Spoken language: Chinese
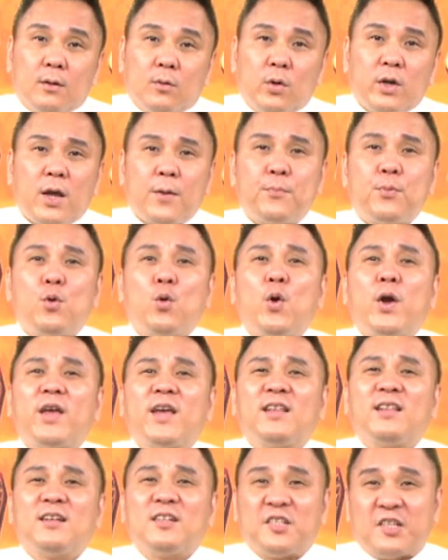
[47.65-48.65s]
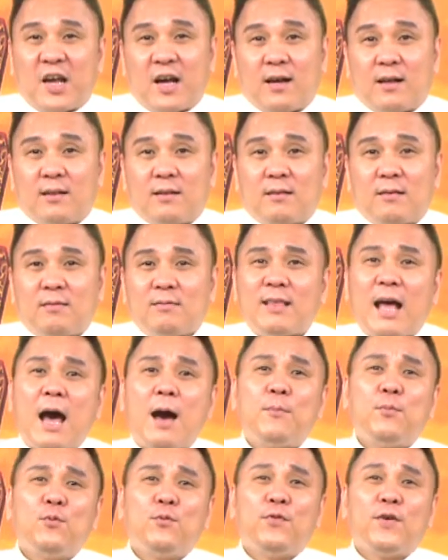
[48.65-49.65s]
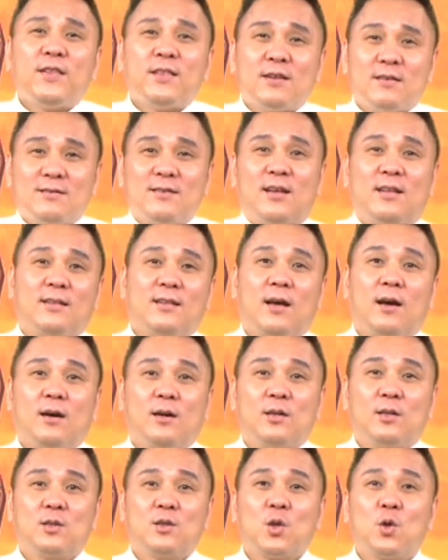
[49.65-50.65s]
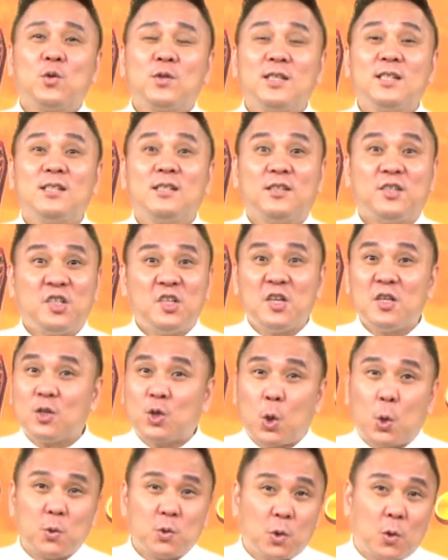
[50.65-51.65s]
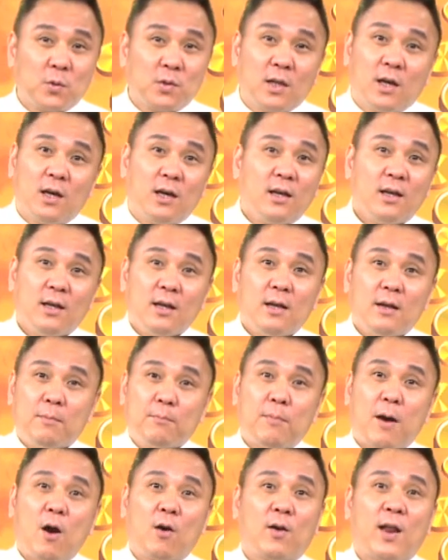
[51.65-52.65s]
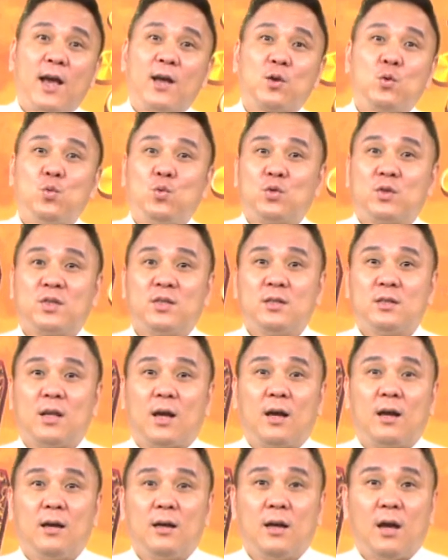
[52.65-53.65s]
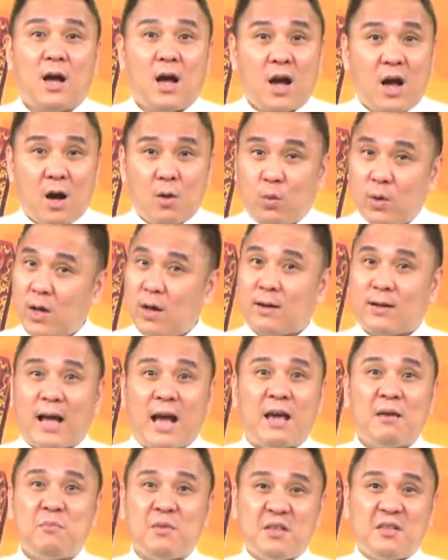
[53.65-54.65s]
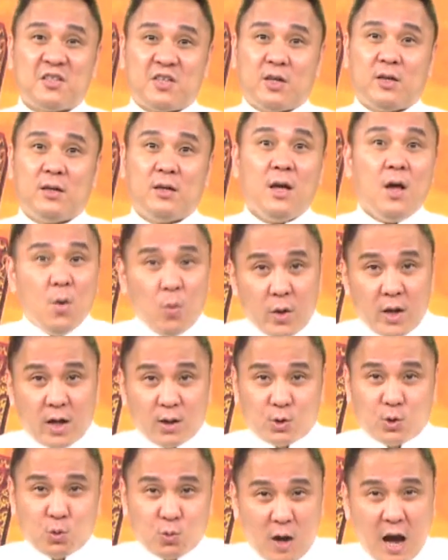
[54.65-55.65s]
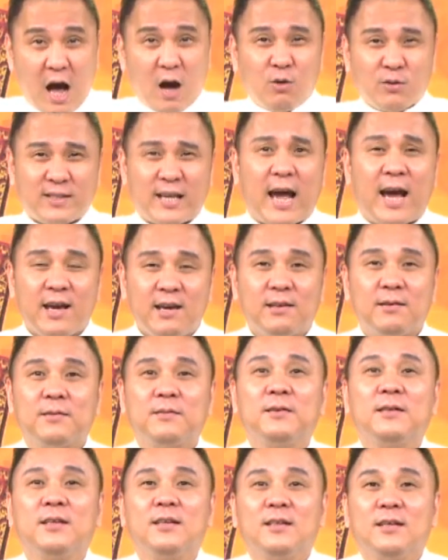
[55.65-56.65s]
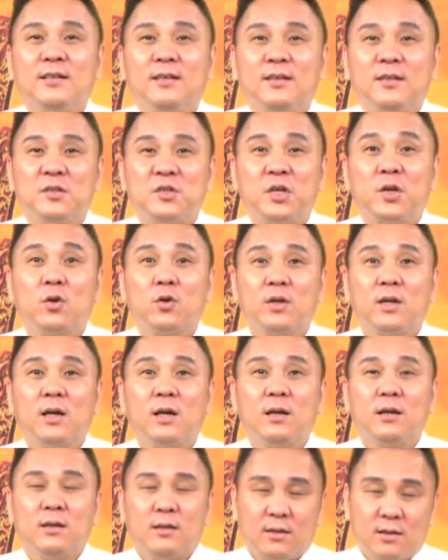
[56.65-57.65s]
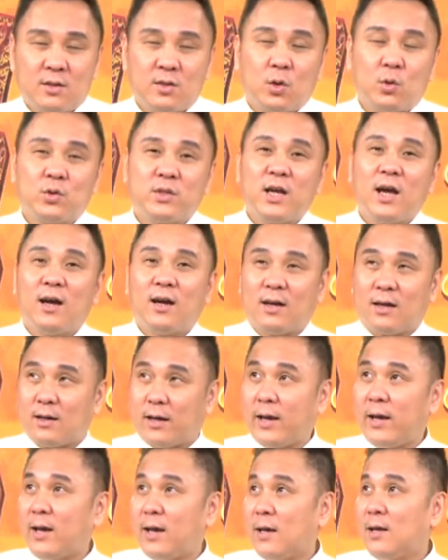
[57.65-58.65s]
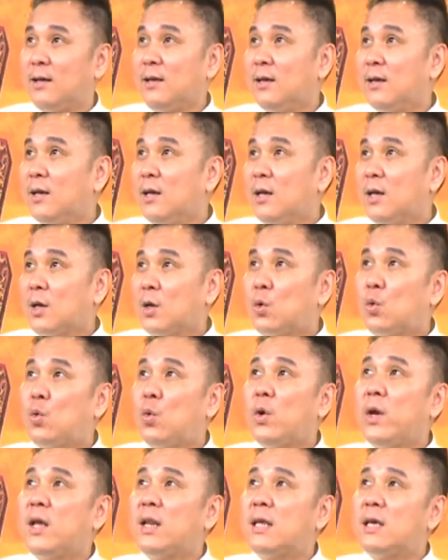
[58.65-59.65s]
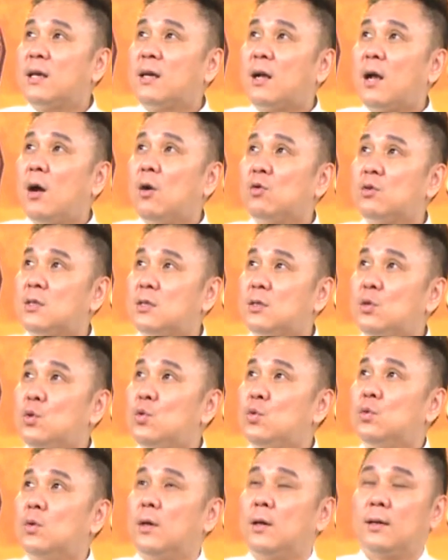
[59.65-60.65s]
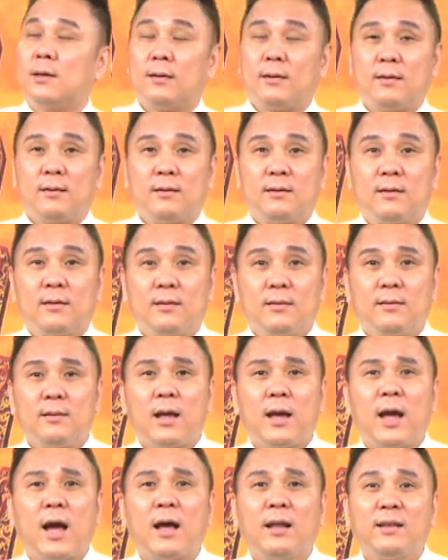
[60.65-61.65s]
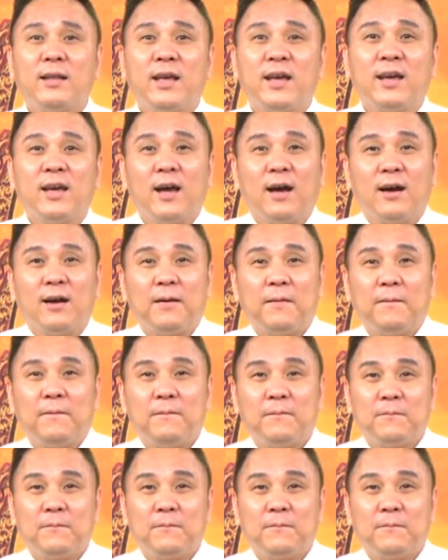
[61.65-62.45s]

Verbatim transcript: 我也不讳言的讲，大部分的人呢，都是兴冲冲的跑来股市啊啊！我要开名车，我要住豪宅，结果呢，走向哎，归零高之路，奈阿奈啊！